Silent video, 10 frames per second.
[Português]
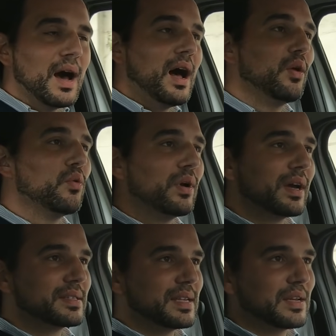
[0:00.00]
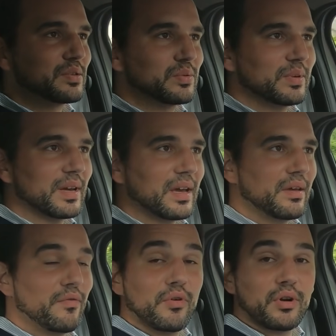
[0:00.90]
algum cansaço a
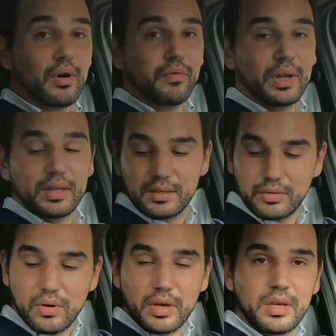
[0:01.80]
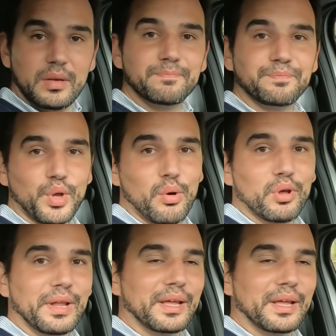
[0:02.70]
quem for ao volante ou aqui ao meu